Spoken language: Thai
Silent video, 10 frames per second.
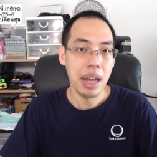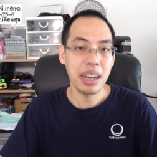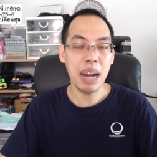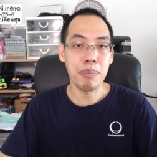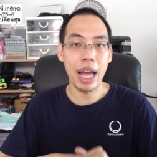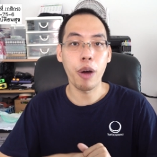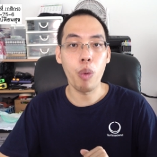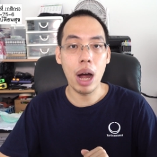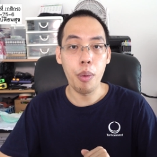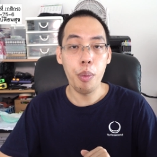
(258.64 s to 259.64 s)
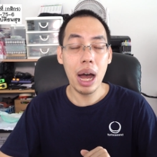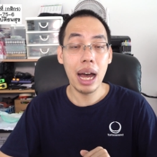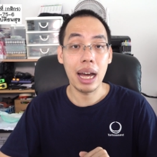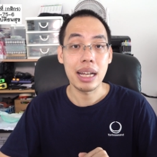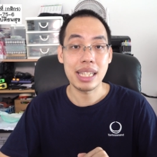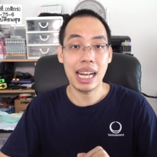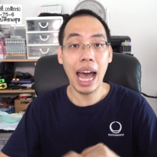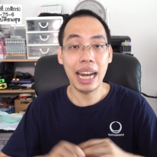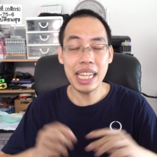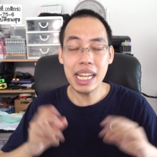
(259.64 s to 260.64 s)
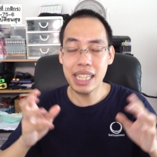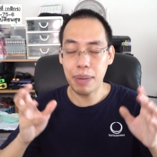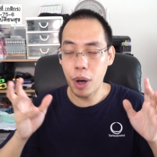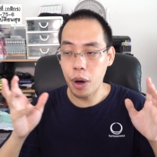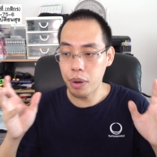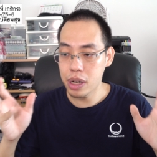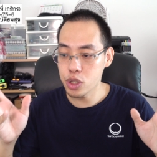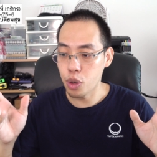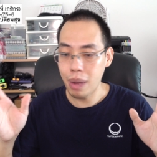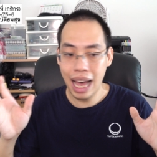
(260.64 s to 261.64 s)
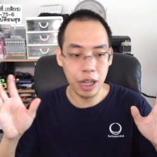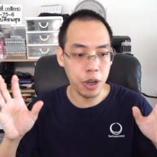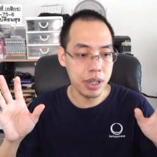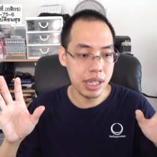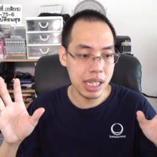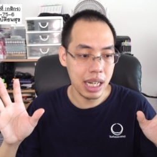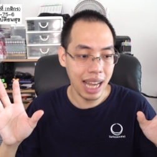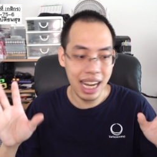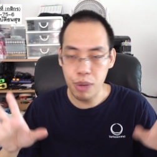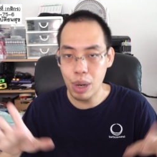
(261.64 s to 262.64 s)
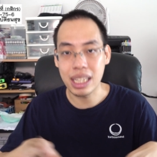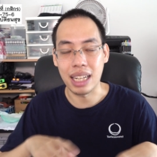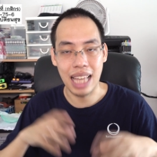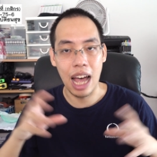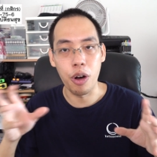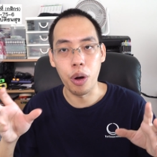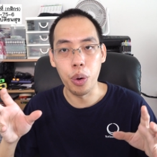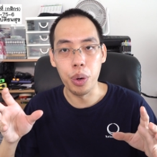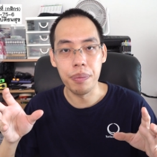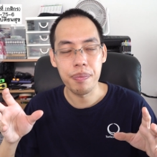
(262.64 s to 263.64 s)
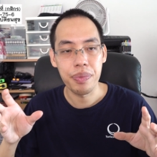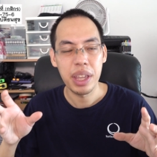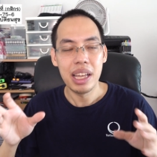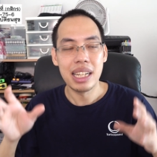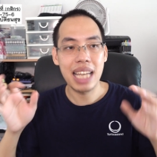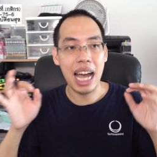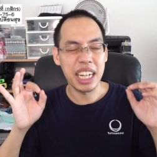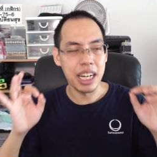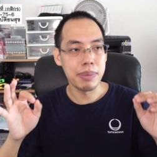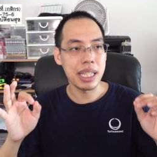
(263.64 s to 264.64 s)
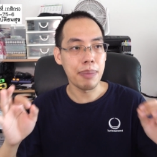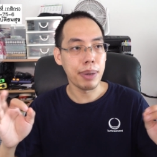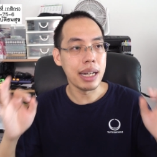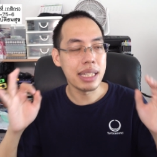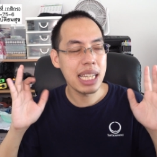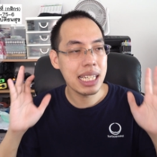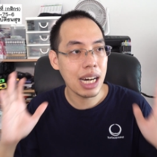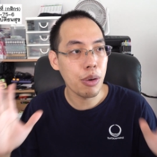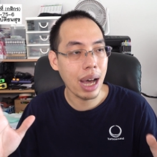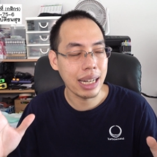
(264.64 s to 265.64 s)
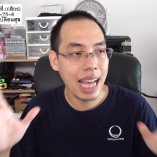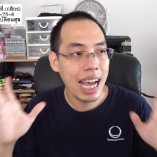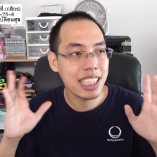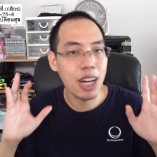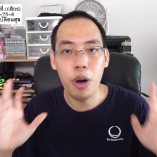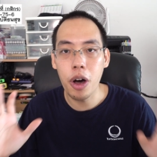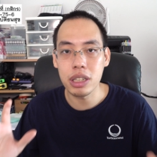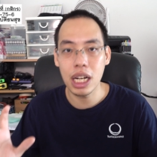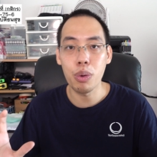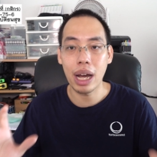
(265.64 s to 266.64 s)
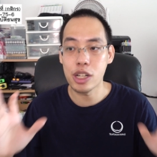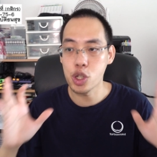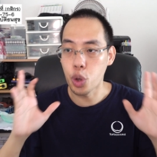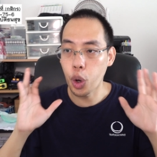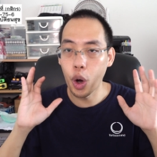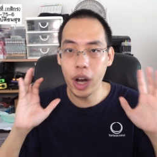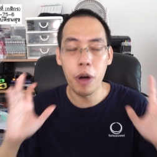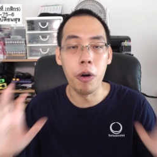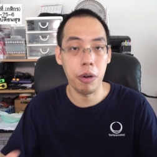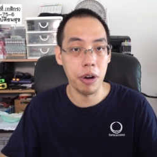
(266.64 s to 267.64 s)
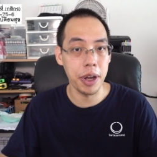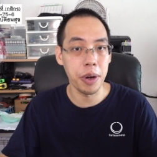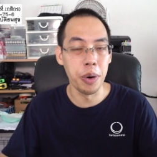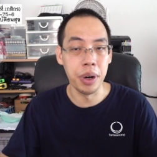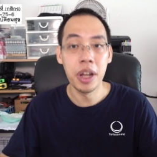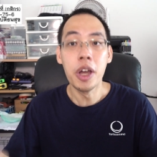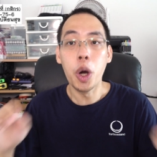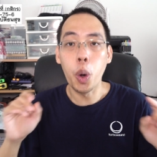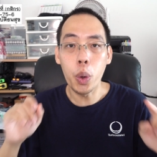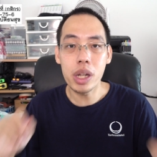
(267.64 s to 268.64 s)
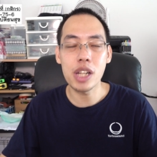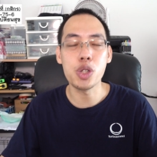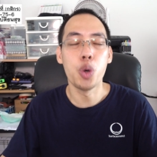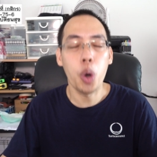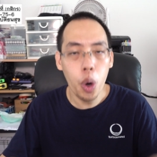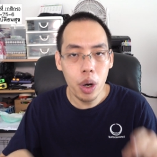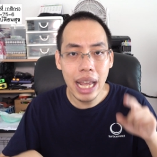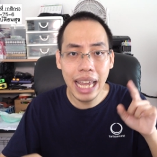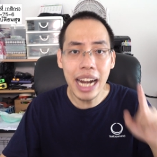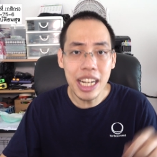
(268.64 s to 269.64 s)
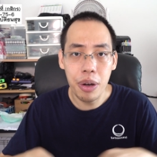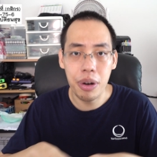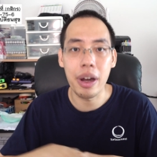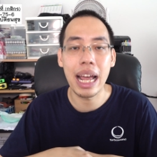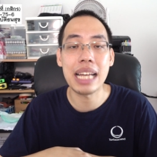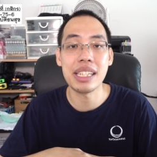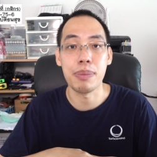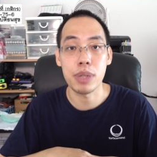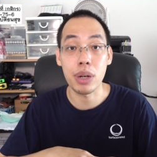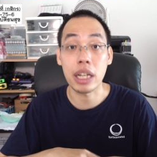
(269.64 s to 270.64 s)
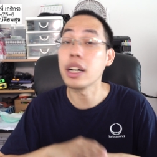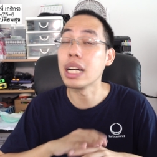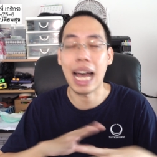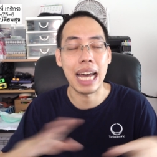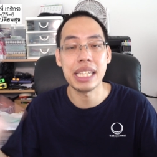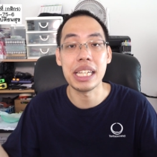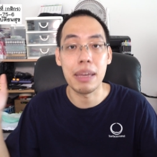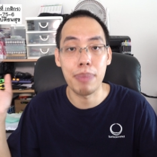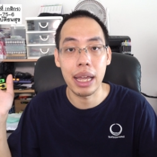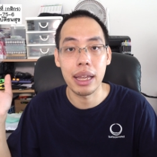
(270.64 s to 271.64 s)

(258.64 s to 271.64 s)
นั่นหมายความว่าสถานที่จัดมหรสพงานคอนเสิร์ตงานอีเวนต์ต่างๆของคุณจากเดิมทีพื้นที่เท่ากัน ค่าเช่าห้องเท่ากัน จุคนได้600 คน คุณจะจุคนได้แค่ 150 เท่านั้นก็คือหาร 4 ไป